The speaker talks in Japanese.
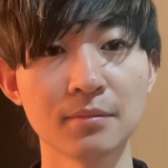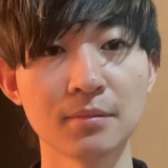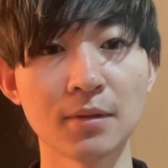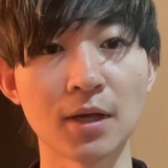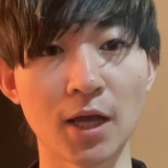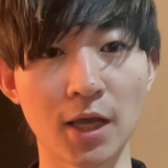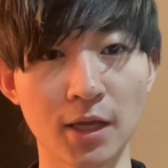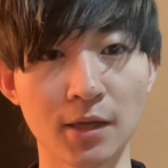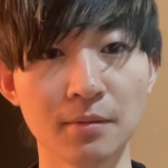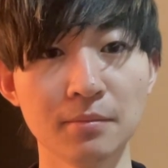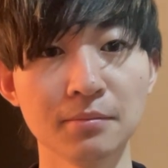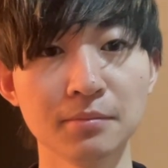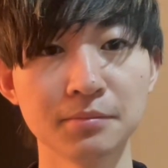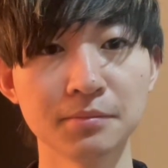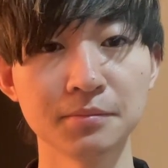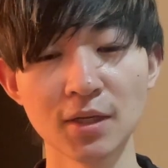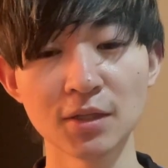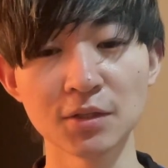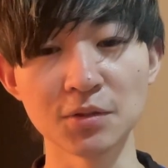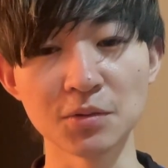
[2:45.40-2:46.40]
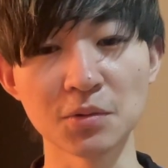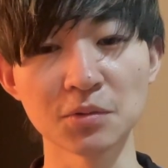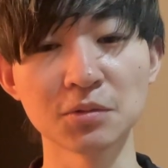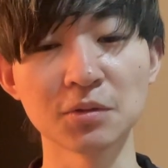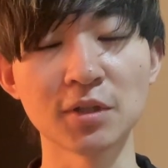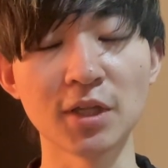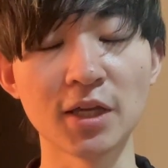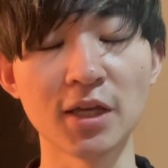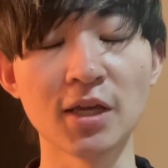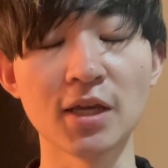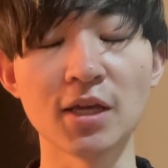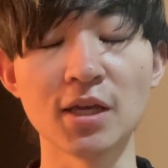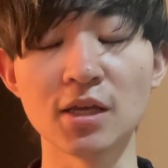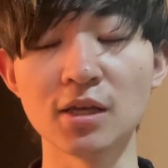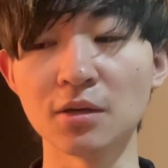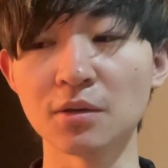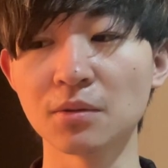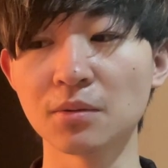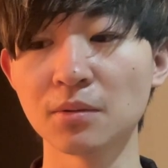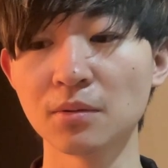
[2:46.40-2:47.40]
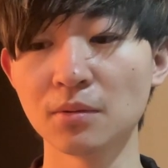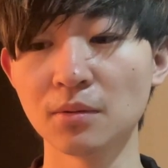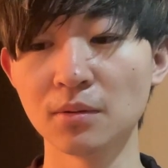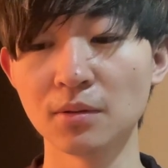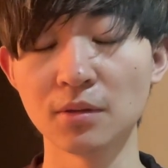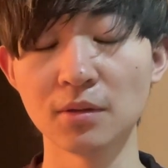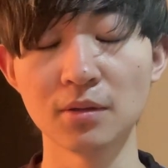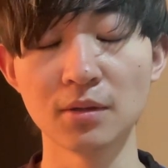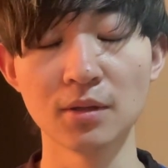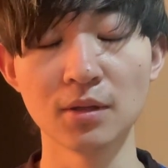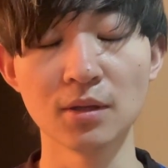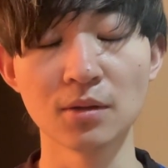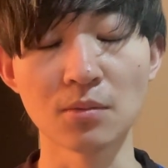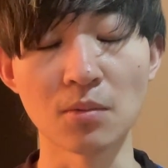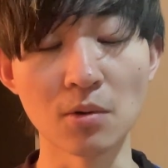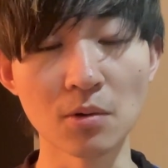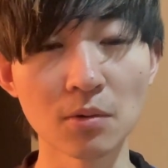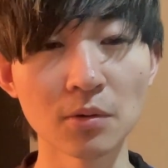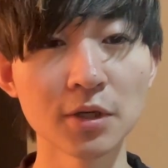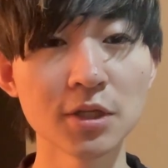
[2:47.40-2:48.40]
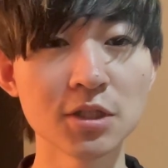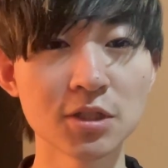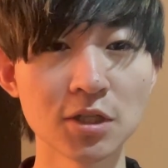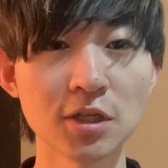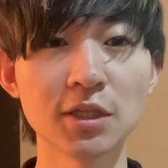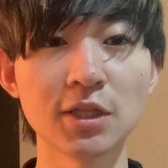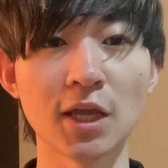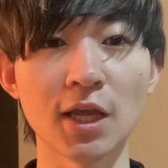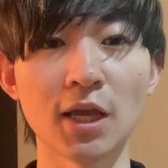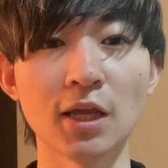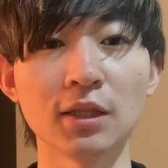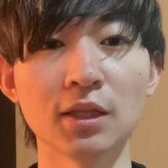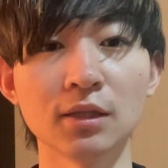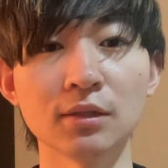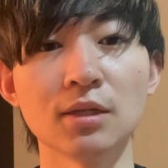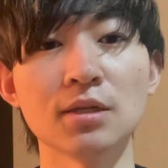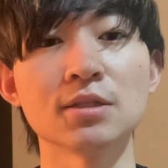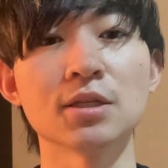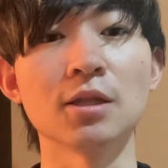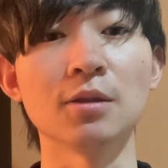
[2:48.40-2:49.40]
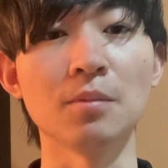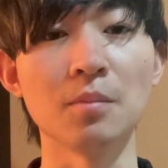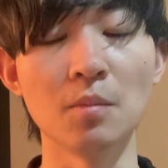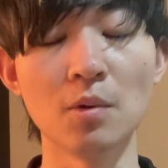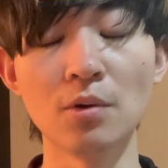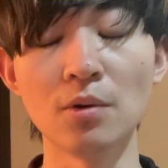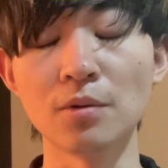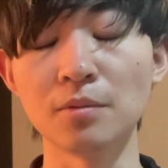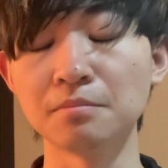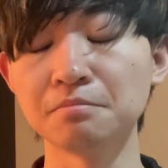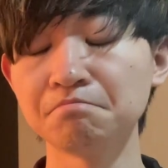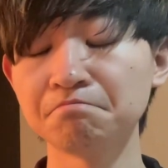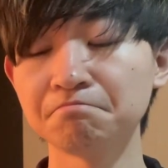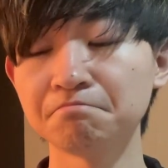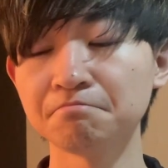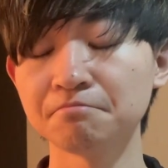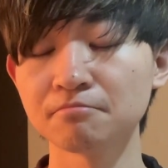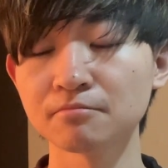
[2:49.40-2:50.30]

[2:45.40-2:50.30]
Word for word: はい。ということで、え今後についてなんですけども、